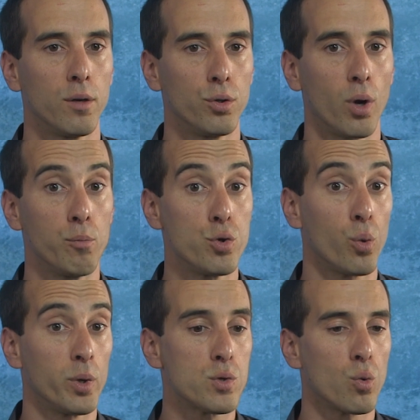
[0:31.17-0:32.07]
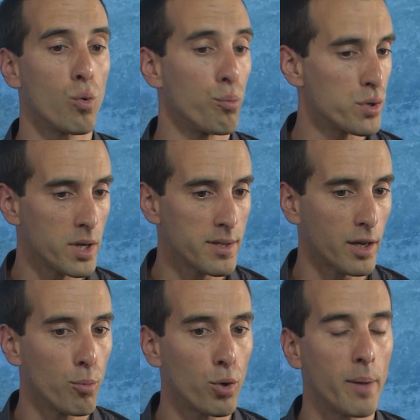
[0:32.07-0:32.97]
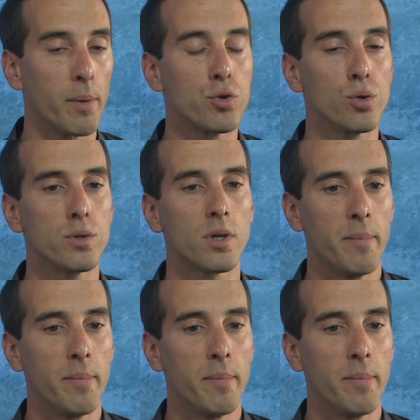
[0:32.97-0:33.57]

euh, dans la mesure où ils sont composés exactement de la même chose,